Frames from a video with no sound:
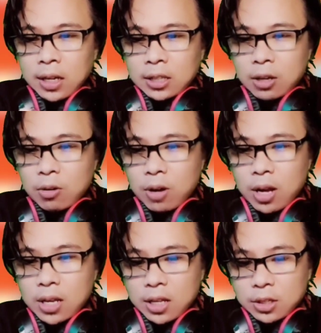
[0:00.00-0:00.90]
atau
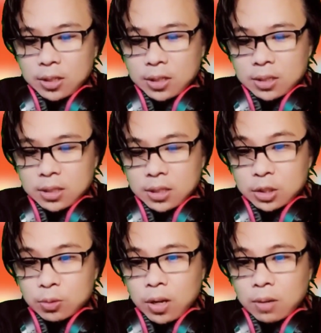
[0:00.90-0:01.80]
kalian ke
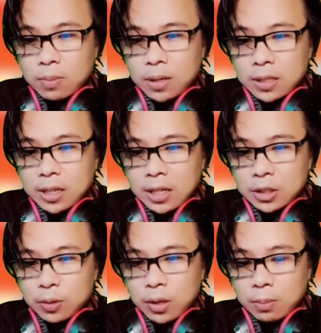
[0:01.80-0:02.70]
jual beli ya,
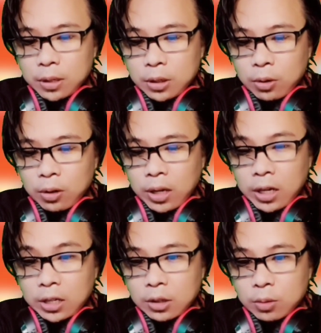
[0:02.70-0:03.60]
jual beli
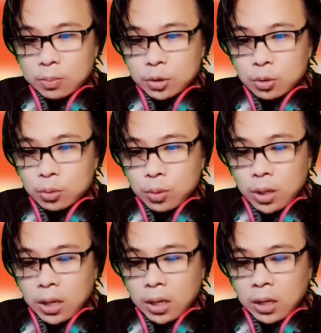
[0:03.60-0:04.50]
online, grup
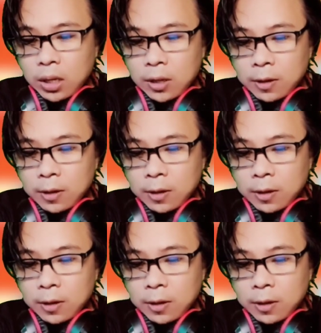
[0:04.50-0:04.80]
jual